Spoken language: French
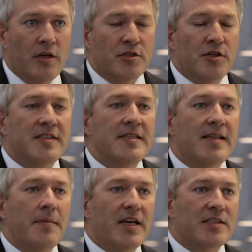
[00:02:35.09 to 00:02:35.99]
Ce
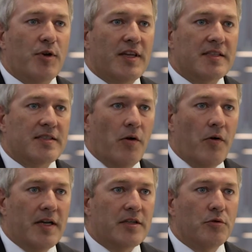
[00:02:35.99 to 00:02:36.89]
système
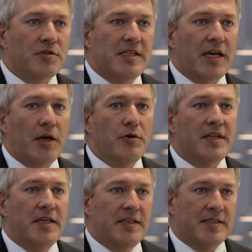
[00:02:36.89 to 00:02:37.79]
d'exploitation est aussi
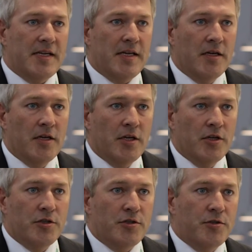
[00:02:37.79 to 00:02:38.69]
réutilisé
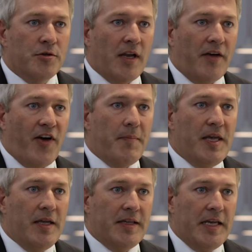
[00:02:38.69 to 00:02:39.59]
sur la
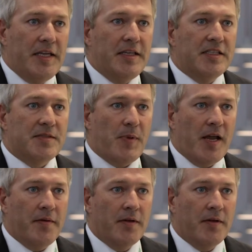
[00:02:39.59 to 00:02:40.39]
famille des e